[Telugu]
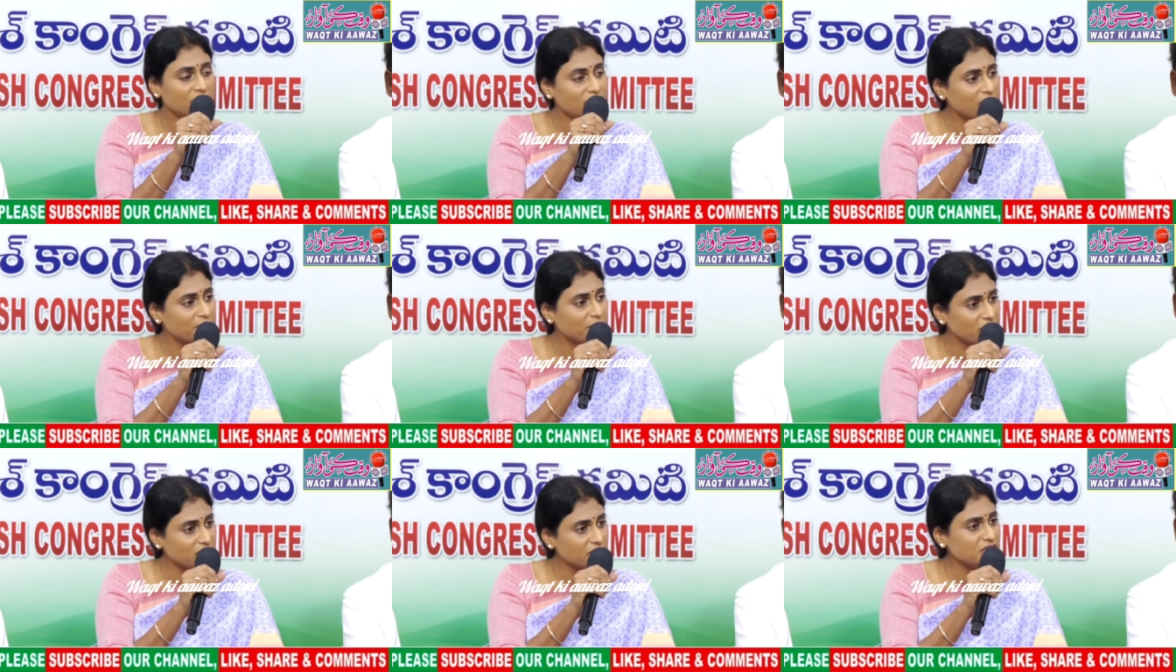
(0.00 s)

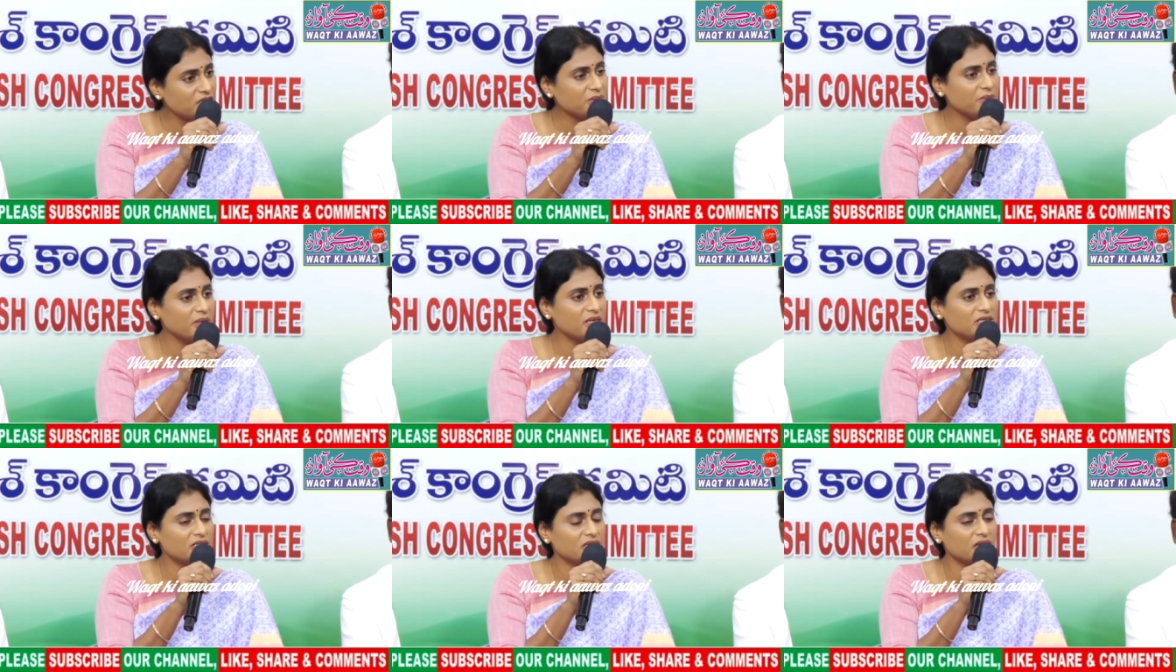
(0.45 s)
అంత
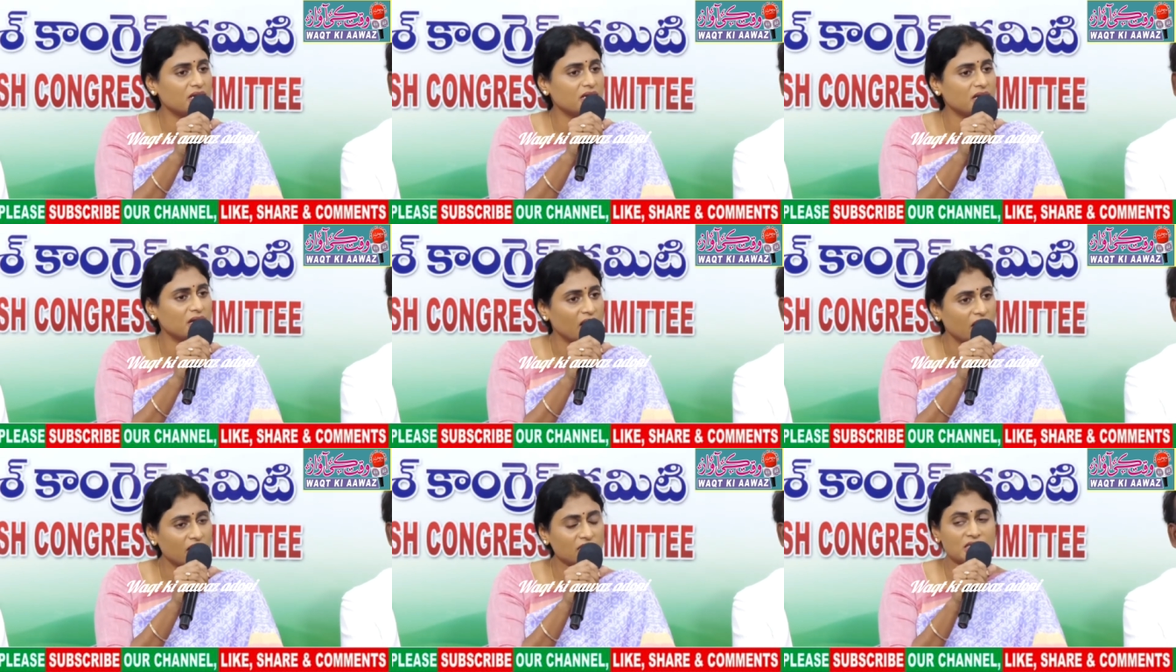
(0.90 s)
మంచి మనిషి
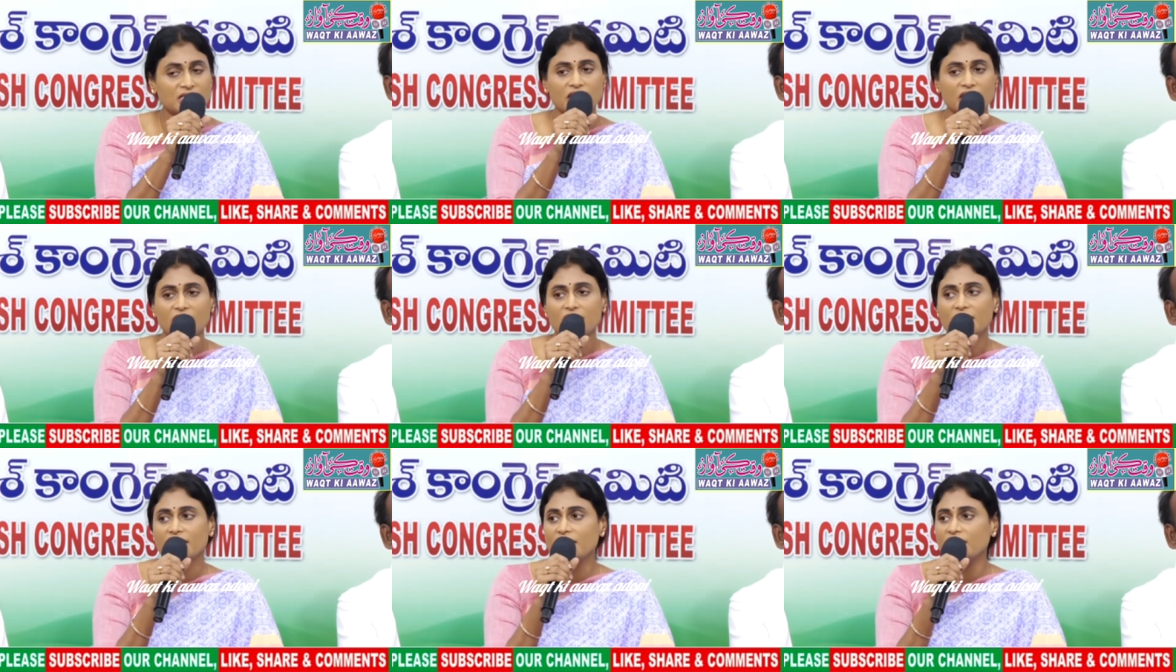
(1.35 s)
అయిన
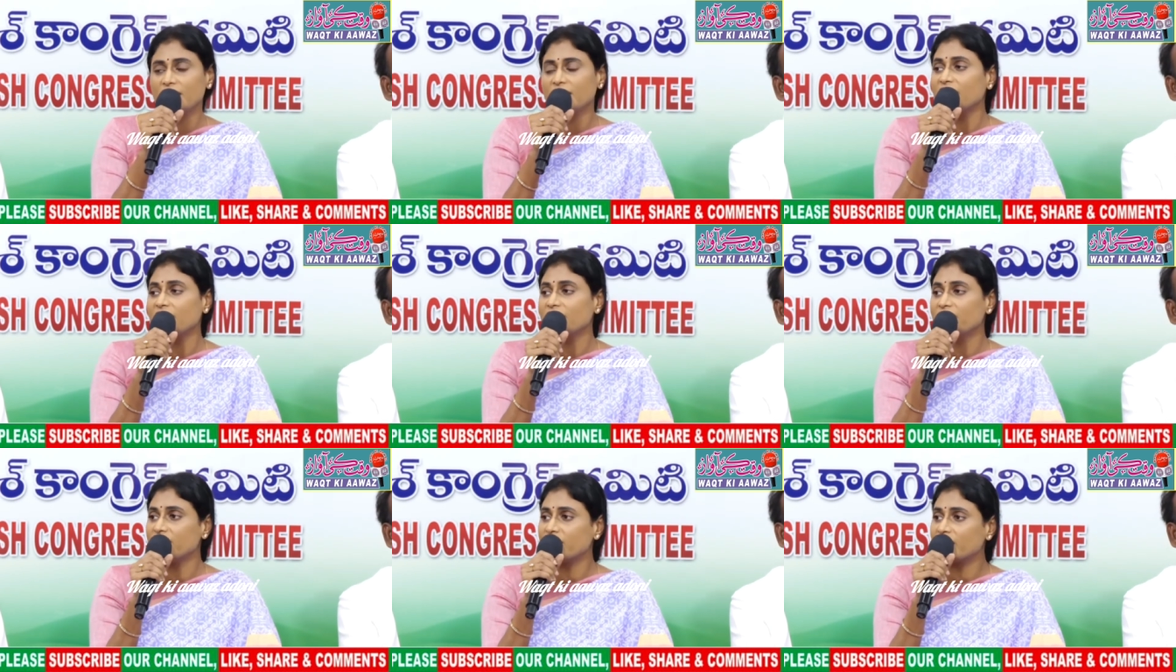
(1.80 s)
రాజశేఖర
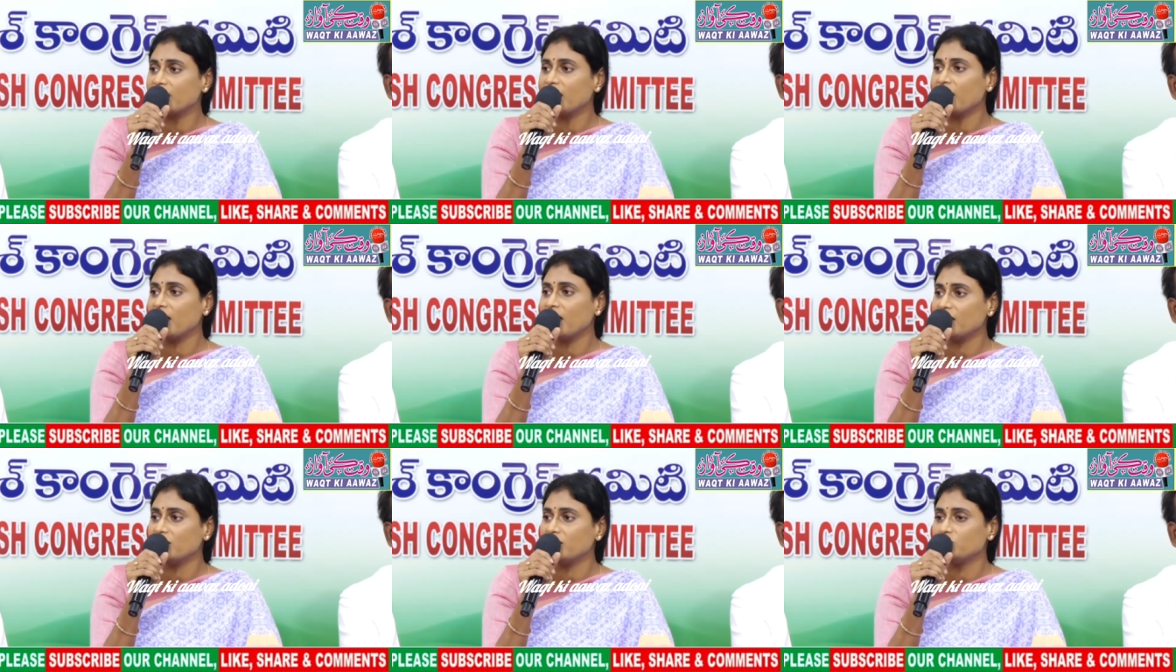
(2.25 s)
రెడ్డి గారి
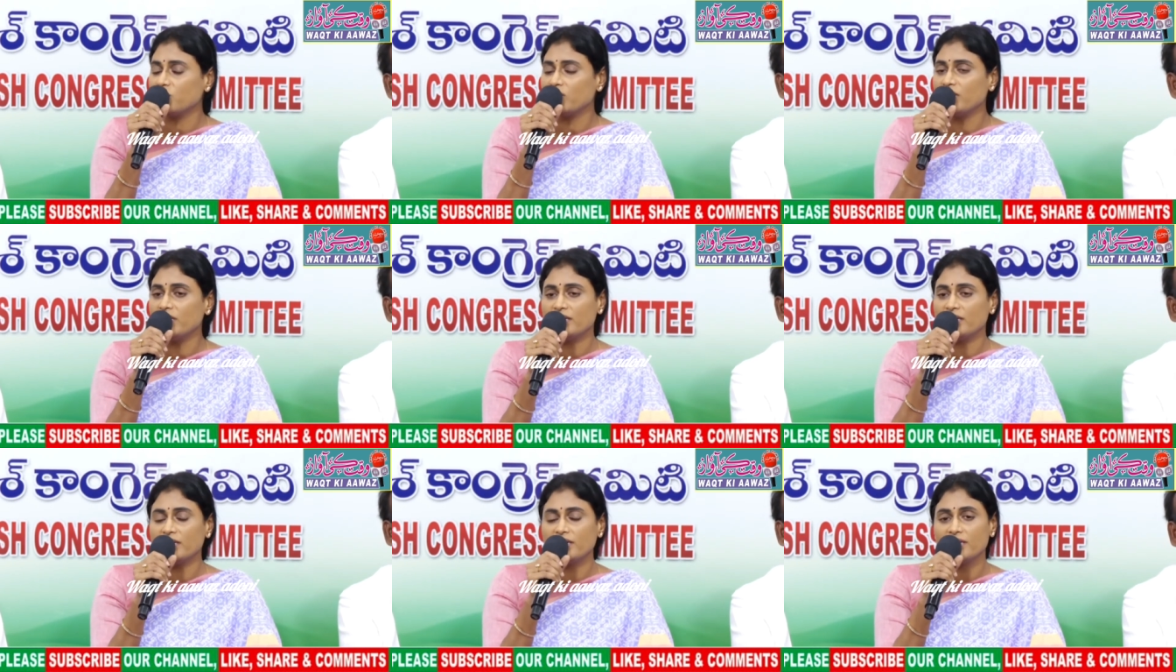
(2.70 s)
విగ్రహాల
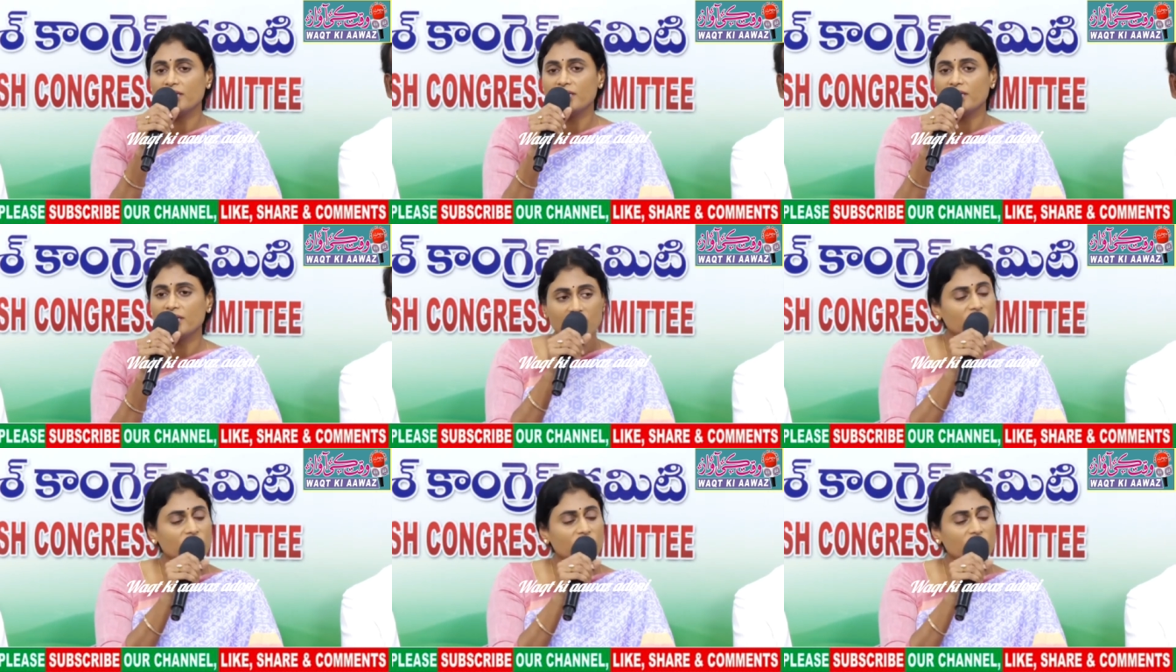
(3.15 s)
జోలికి